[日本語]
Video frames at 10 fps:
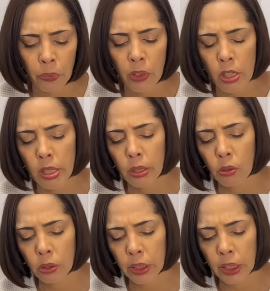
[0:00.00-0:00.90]
中
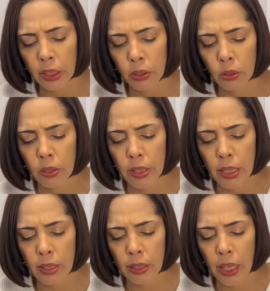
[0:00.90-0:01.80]
国に直
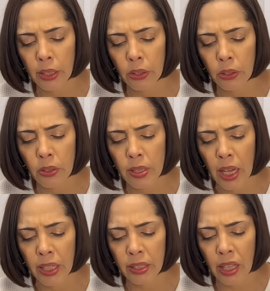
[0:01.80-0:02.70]
接言及さ
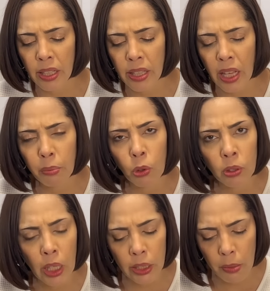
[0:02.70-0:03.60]
れていない問
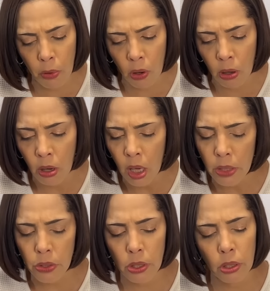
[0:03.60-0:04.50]
題でも、
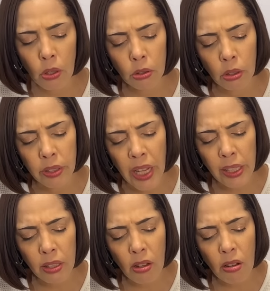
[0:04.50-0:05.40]
中国を
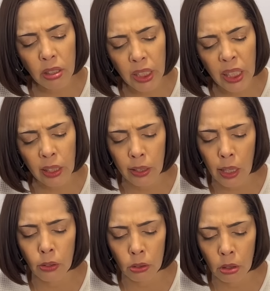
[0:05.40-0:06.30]
念頭に
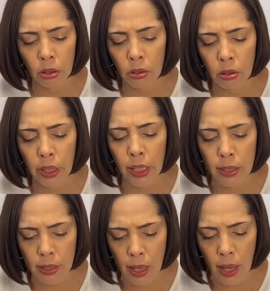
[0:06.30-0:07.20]
などと表現
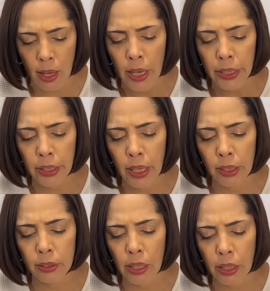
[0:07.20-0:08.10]
して、批
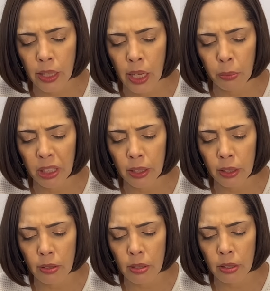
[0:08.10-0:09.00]
判的な見
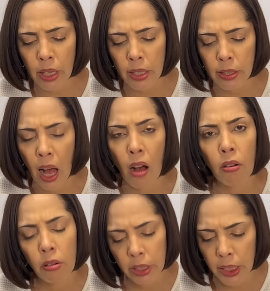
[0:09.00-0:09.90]
方をするケースが
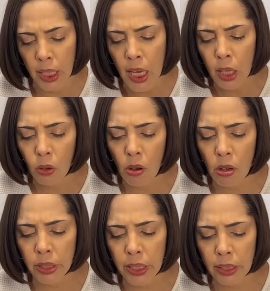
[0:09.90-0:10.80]
多い。こ
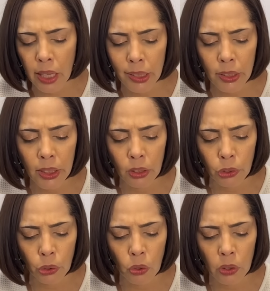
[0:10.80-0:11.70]
うした類の
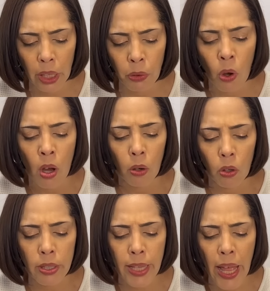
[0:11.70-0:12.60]
表現を
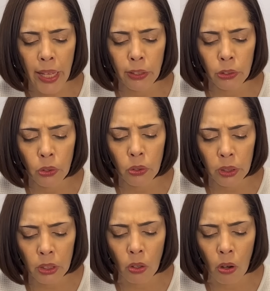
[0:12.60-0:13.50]
抑えるよう
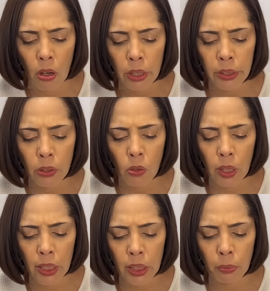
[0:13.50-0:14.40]
にと日本
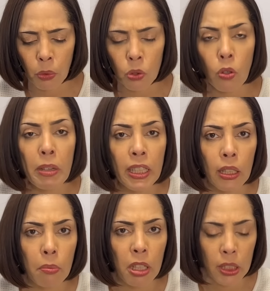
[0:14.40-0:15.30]
側に求めて
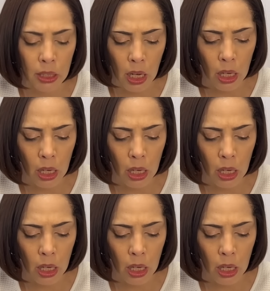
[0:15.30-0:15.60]
きました。